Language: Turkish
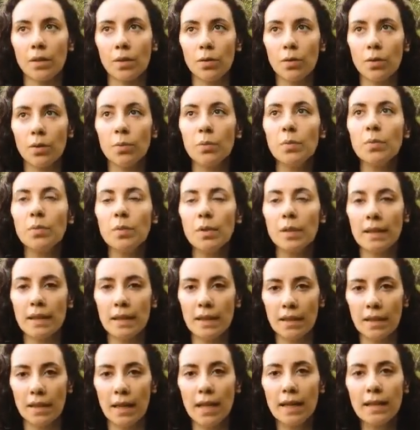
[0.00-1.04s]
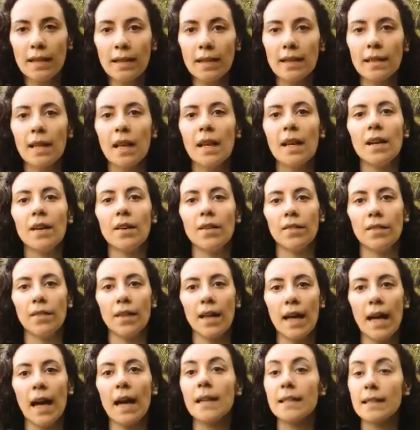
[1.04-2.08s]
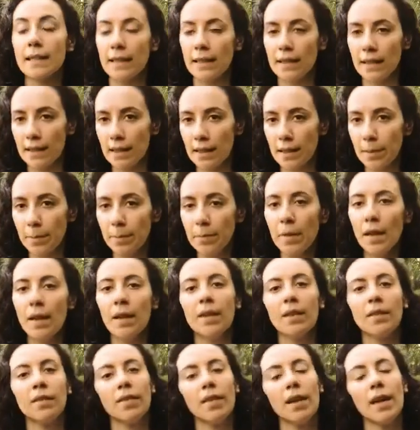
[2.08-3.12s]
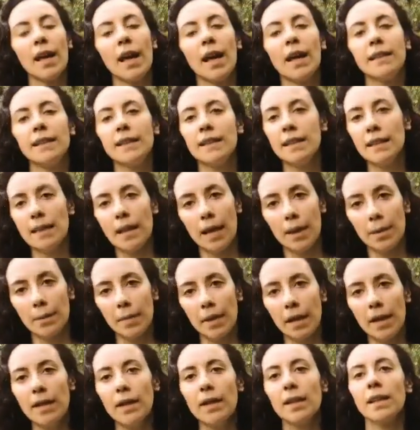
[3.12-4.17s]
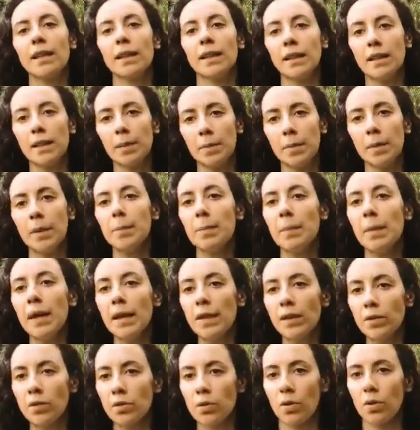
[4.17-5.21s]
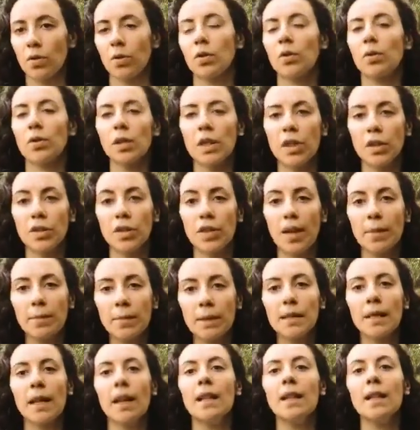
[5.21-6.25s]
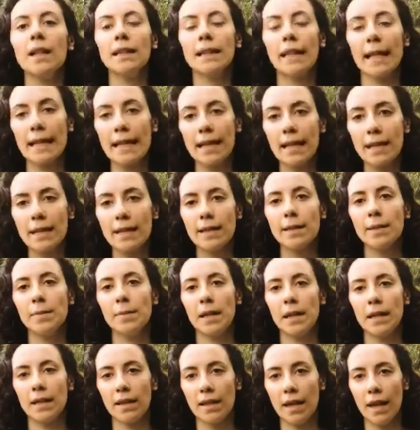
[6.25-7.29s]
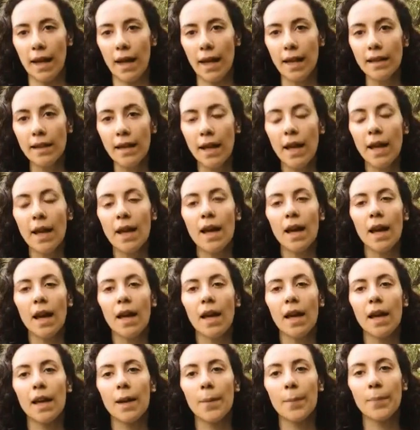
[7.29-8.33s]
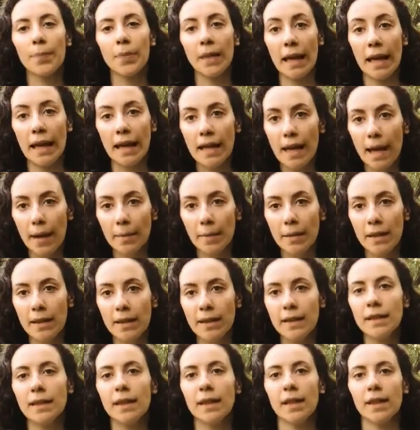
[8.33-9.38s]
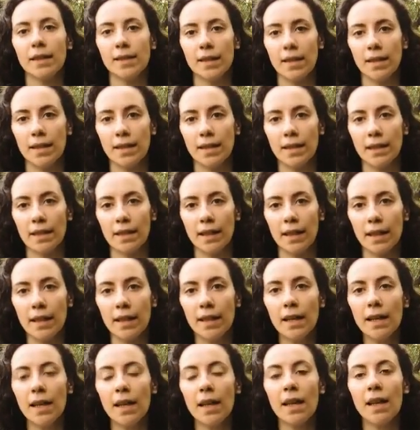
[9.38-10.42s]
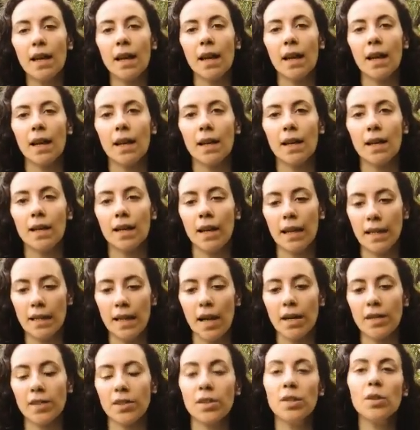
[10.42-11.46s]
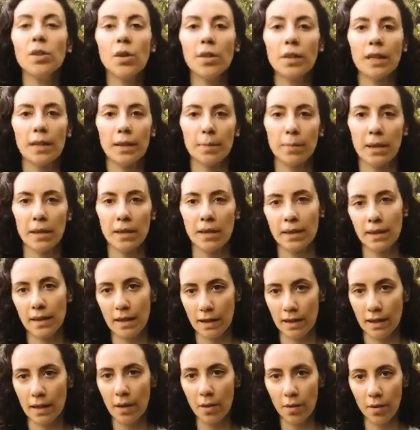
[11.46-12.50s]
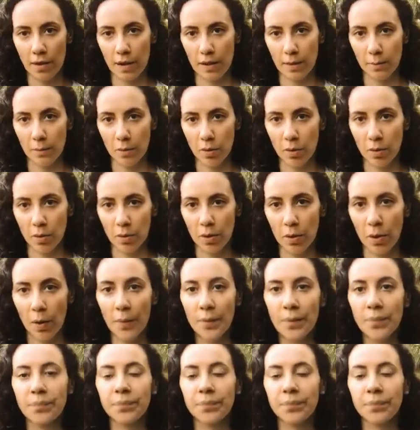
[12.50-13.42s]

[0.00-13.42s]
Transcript: tüm stres veya sindirim veya dinlenme gibi pek çok yaşamsal dengenizi belirleyen eylemlerin de içerisindeki e, enerjiyi yönetmeniz size öğretmiş oluyor.